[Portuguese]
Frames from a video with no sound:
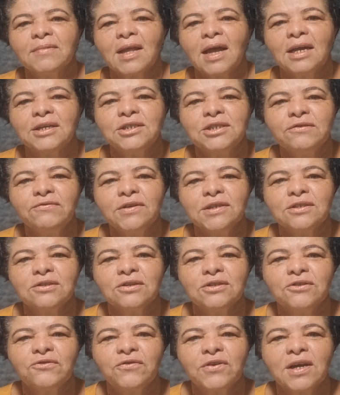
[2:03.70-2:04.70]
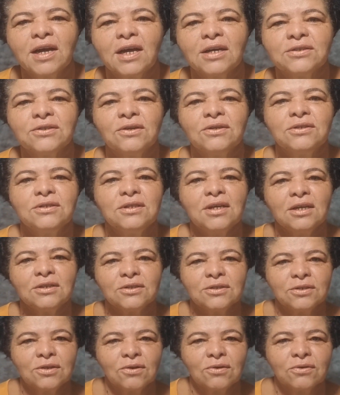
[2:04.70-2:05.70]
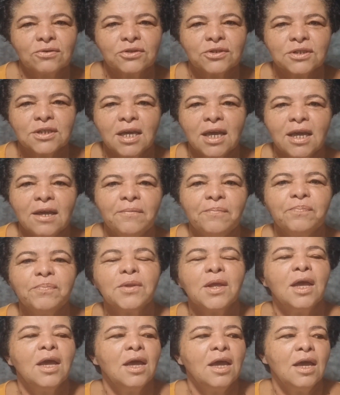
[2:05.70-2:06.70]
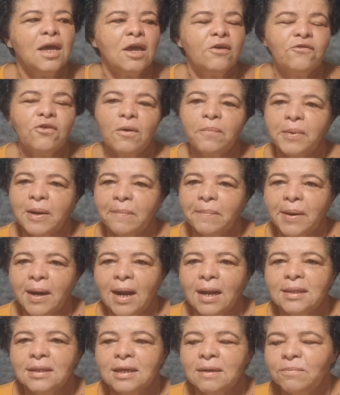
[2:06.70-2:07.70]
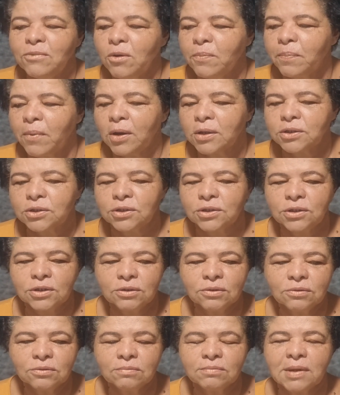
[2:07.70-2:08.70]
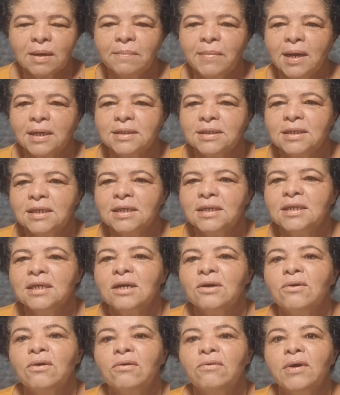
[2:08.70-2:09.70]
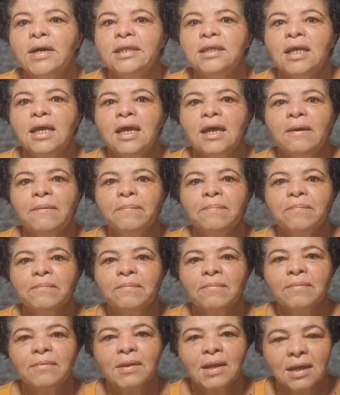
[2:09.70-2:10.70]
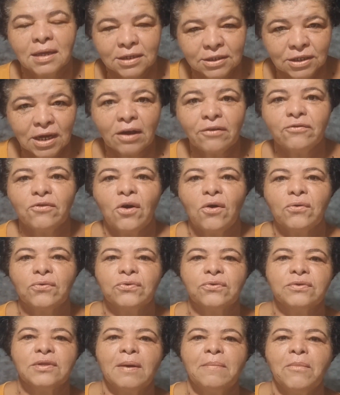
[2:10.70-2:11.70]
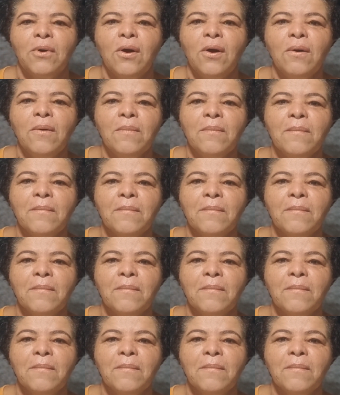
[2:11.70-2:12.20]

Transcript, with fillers: ative as notificações e deixa o seu gostei. Eu vou preparar ali meu potinho, minha bacinha com o Enê e já volto, tá bom?